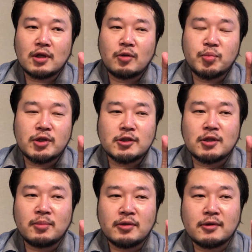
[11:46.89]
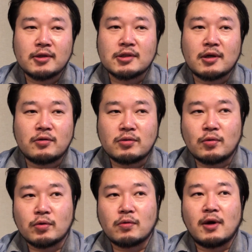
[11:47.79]
あのプラチナバンドが使えるって
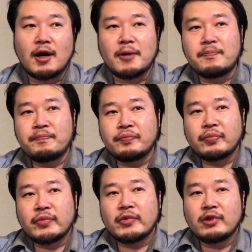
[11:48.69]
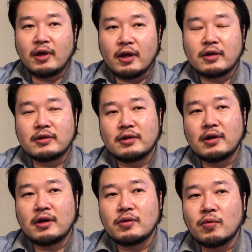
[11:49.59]
ことはね
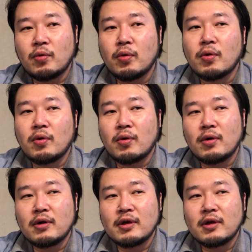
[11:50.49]
あの